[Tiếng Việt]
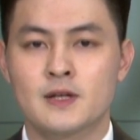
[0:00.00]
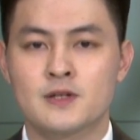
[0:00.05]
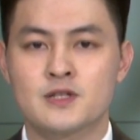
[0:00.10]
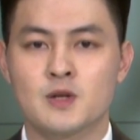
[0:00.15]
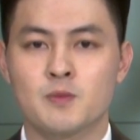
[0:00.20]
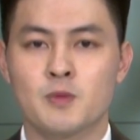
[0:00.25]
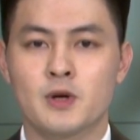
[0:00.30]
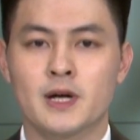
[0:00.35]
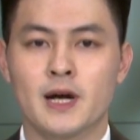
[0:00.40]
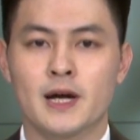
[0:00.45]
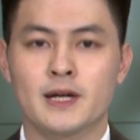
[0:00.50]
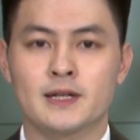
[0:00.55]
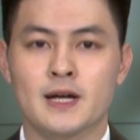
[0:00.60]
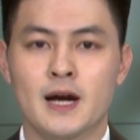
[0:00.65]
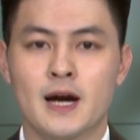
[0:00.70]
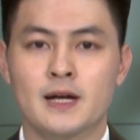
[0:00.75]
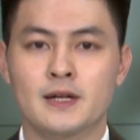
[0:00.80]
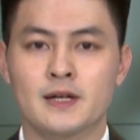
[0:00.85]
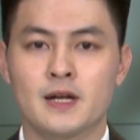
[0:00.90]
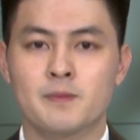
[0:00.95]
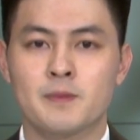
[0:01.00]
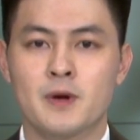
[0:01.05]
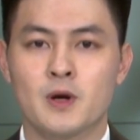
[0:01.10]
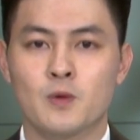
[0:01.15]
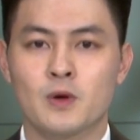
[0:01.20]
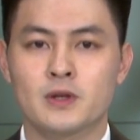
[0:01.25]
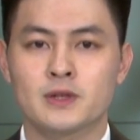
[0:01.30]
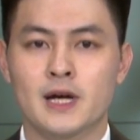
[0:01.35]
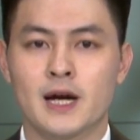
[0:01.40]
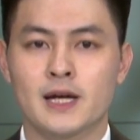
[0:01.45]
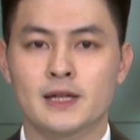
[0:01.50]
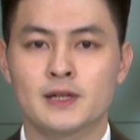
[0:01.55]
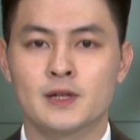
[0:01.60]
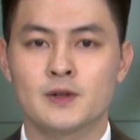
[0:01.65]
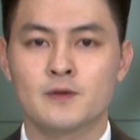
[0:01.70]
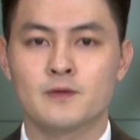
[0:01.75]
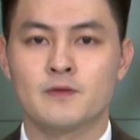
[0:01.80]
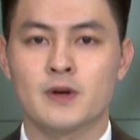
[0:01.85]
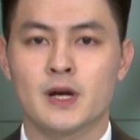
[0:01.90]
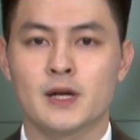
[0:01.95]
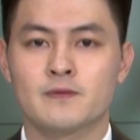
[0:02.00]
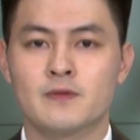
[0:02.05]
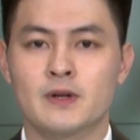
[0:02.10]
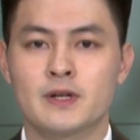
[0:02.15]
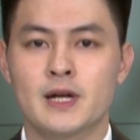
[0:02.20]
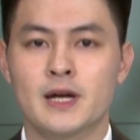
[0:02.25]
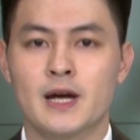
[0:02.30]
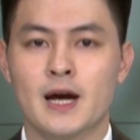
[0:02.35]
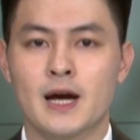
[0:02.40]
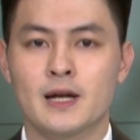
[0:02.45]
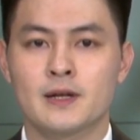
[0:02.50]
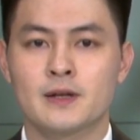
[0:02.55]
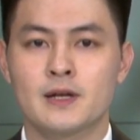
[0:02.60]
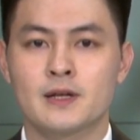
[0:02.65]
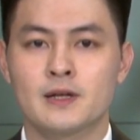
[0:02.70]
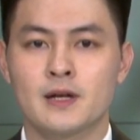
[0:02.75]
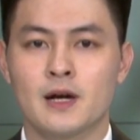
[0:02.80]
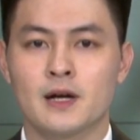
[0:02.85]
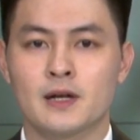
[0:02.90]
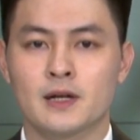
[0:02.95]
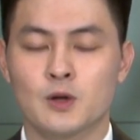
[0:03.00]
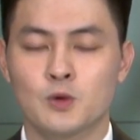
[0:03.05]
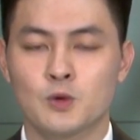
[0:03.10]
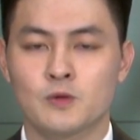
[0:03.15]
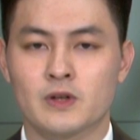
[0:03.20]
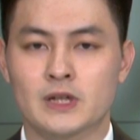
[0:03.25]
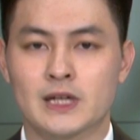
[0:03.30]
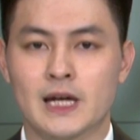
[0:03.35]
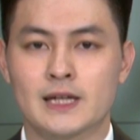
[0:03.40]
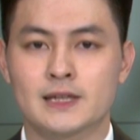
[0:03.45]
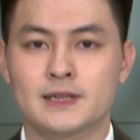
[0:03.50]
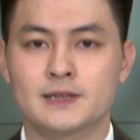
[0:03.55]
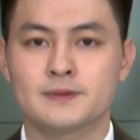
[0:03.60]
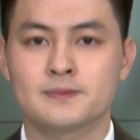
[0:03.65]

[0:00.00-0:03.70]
trong bối cảnh Nga đặc biệt quan ngại về vấn đề an ninh ở các khu vực này.